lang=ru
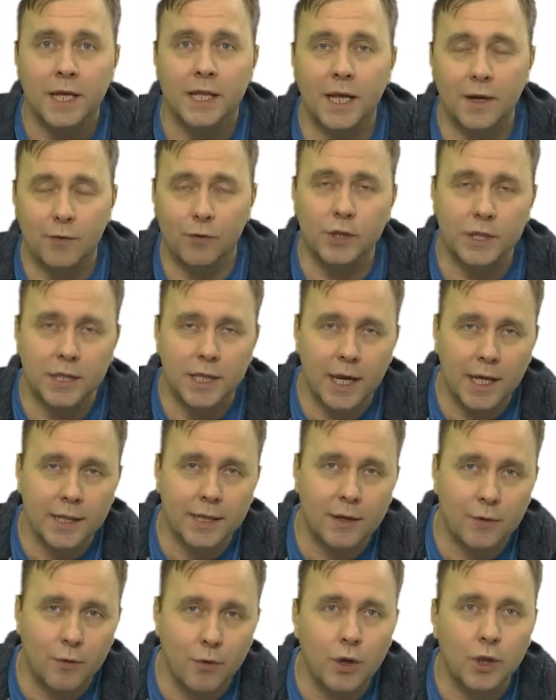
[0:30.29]
Так вот,
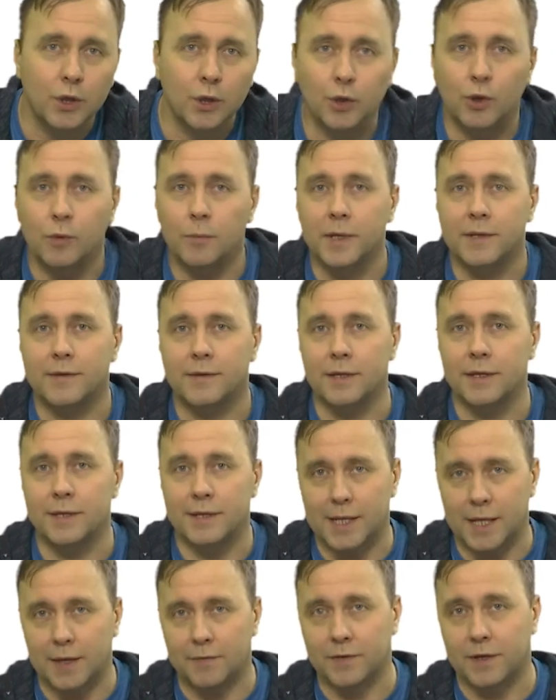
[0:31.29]
театр около дома
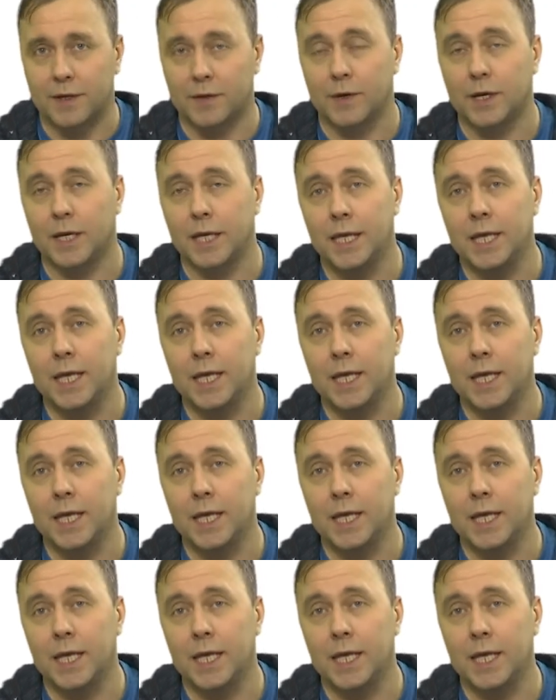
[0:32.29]
Станиславского.